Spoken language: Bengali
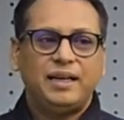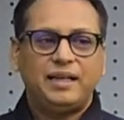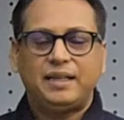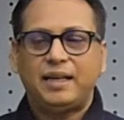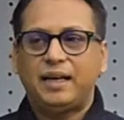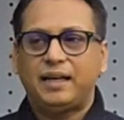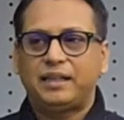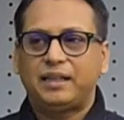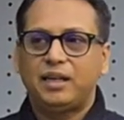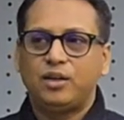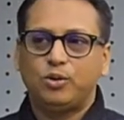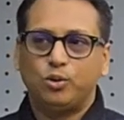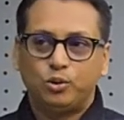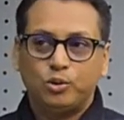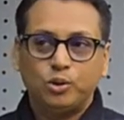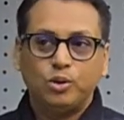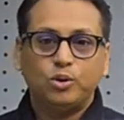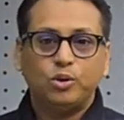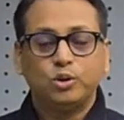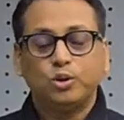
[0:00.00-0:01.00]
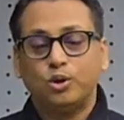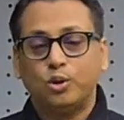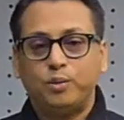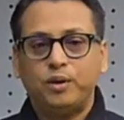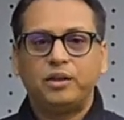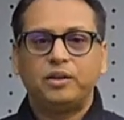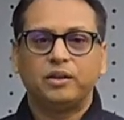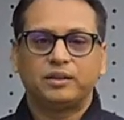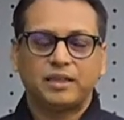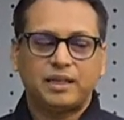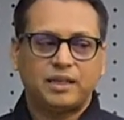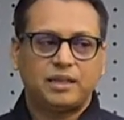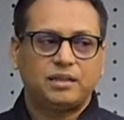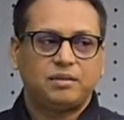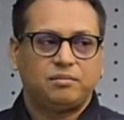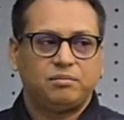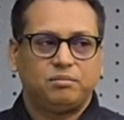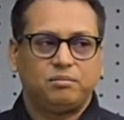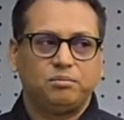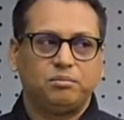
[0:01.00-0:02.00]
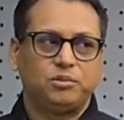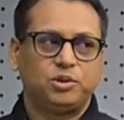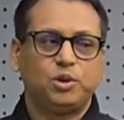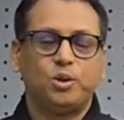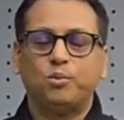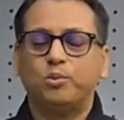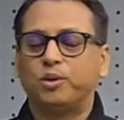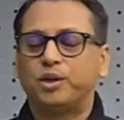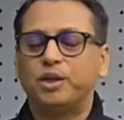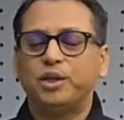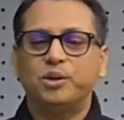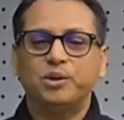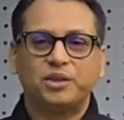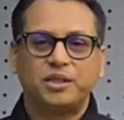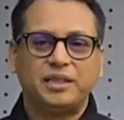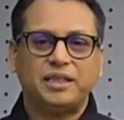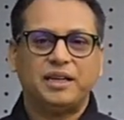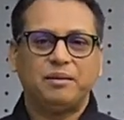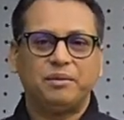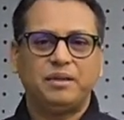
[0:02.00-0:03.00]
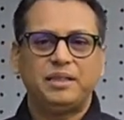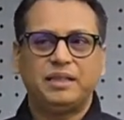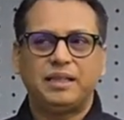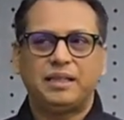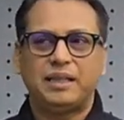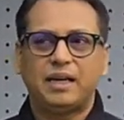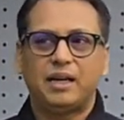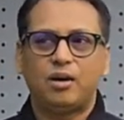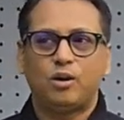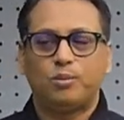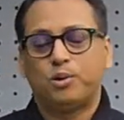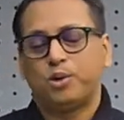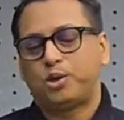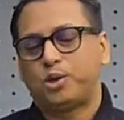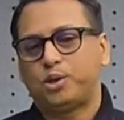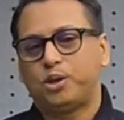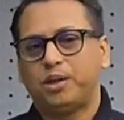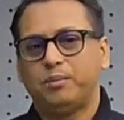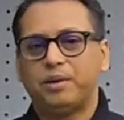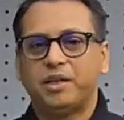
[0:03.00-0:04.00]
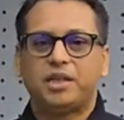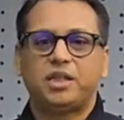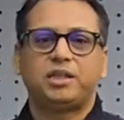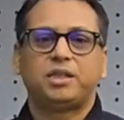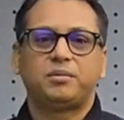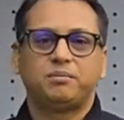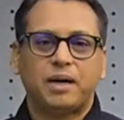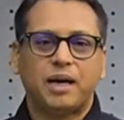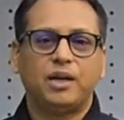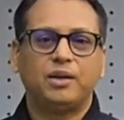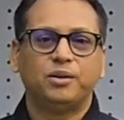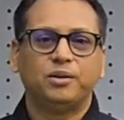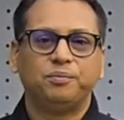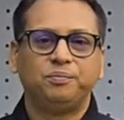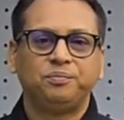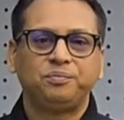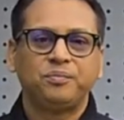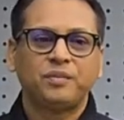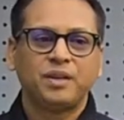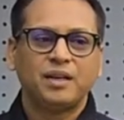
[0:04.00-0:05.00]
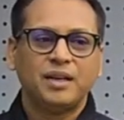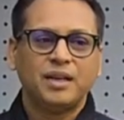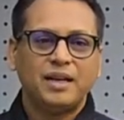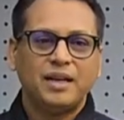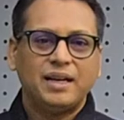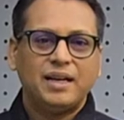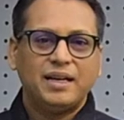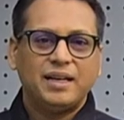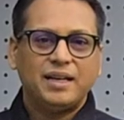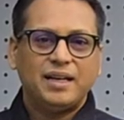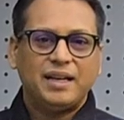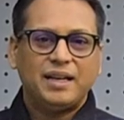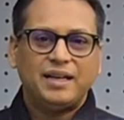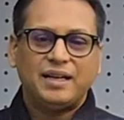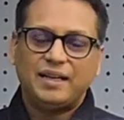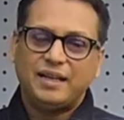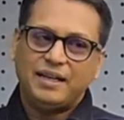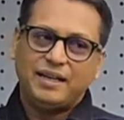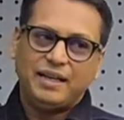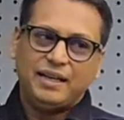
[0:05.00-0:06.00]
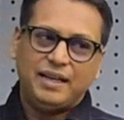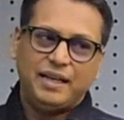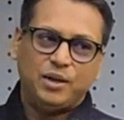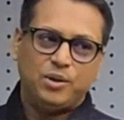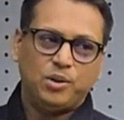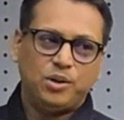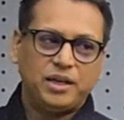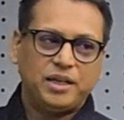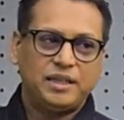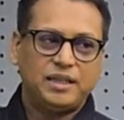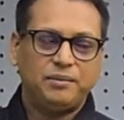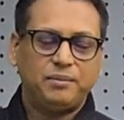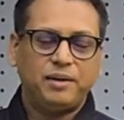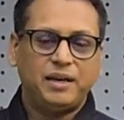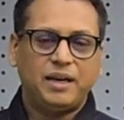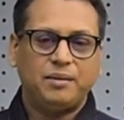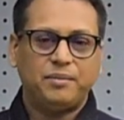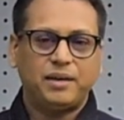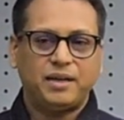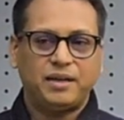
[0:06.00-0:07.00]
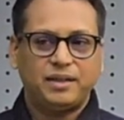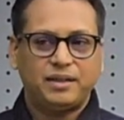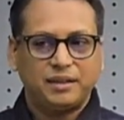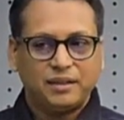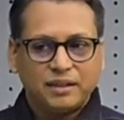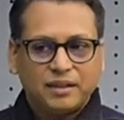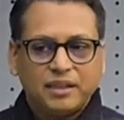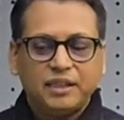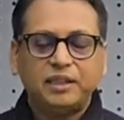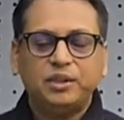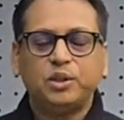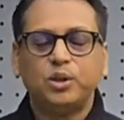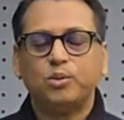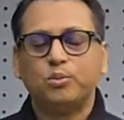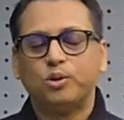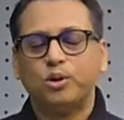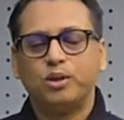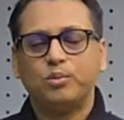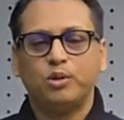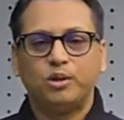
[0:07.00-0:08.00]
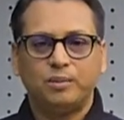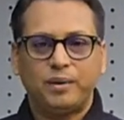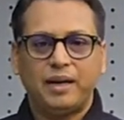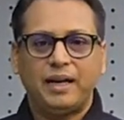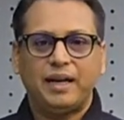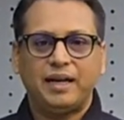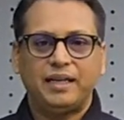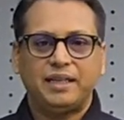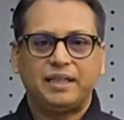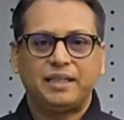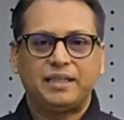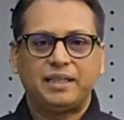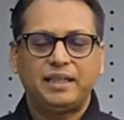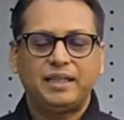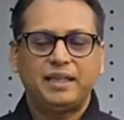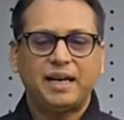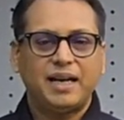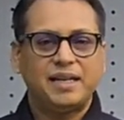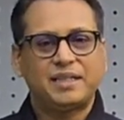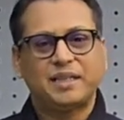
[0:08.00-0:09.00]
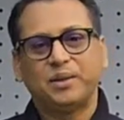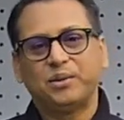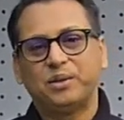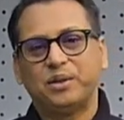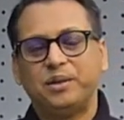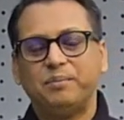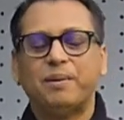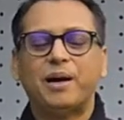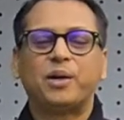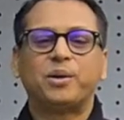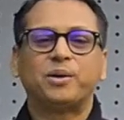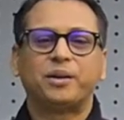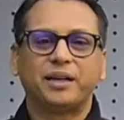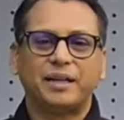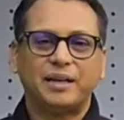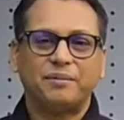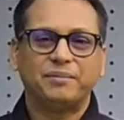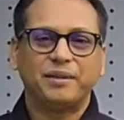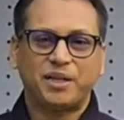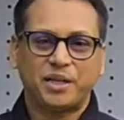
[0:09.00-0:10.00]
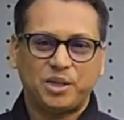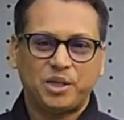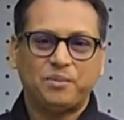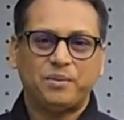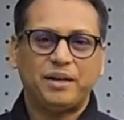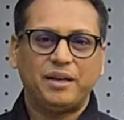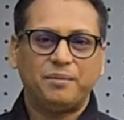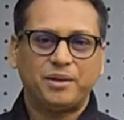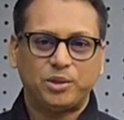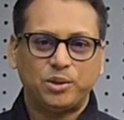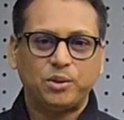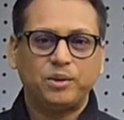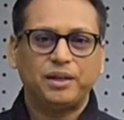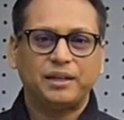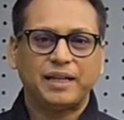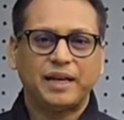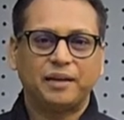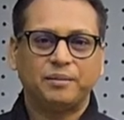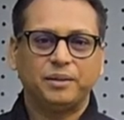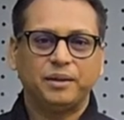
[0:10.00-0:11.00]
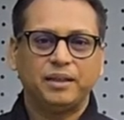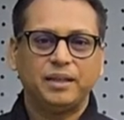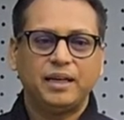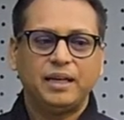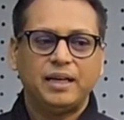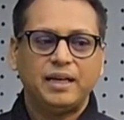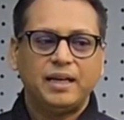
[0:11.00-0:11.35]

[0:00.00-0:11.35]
এটা একটা নতুন নতুন অভিজ্ঞতার সম্মুখীন হচ্ছি আমি যেটা অবশ্যই বেশ ভালো লেখক হিসেবে আমার তৃতীয় বই বইমেলায় এসছে আশা করি পাঠকের আপনারা সবাই আমার সঙ্গে থাকবেন